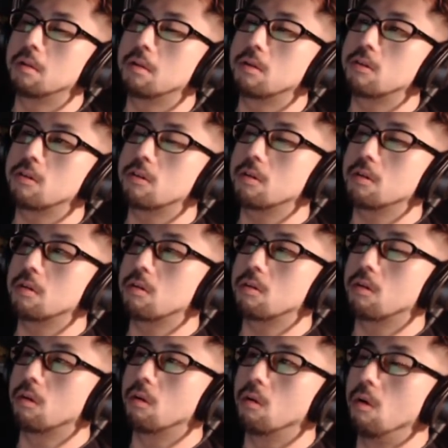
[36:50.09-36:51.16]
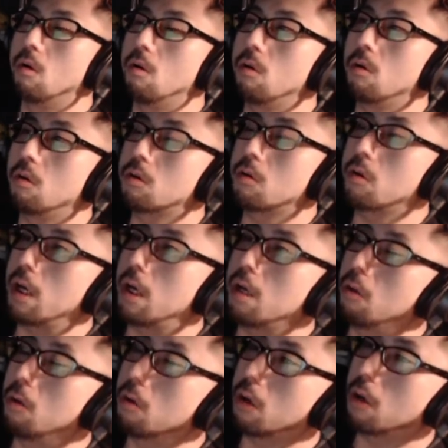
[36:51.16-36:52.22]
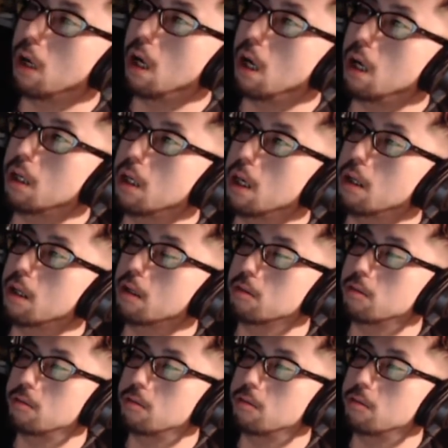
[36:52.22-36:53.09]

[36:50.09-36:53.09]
すその合法とか違法とか関係なく、